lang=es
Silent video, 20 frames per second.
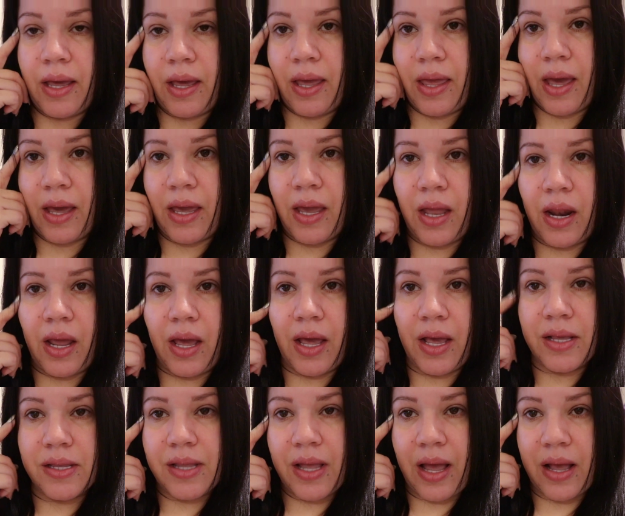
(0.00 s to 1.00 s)
Ella
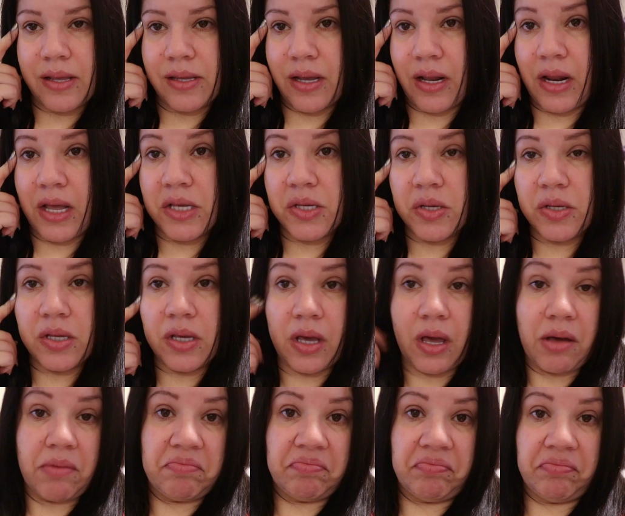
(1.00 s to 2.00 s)
quiere este, hacer eso, así
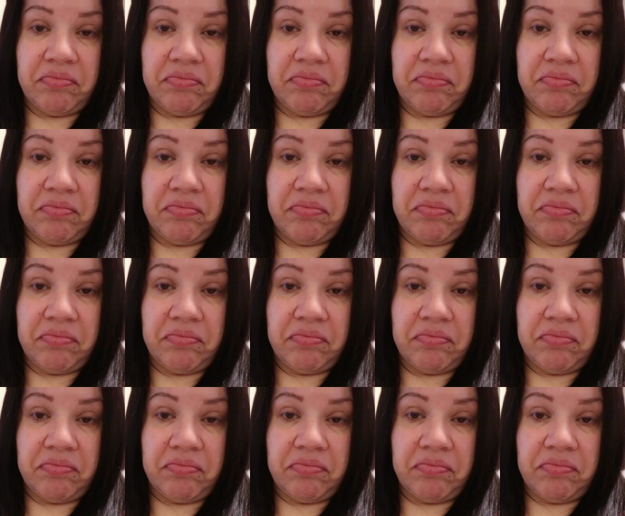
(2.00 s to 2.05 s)
que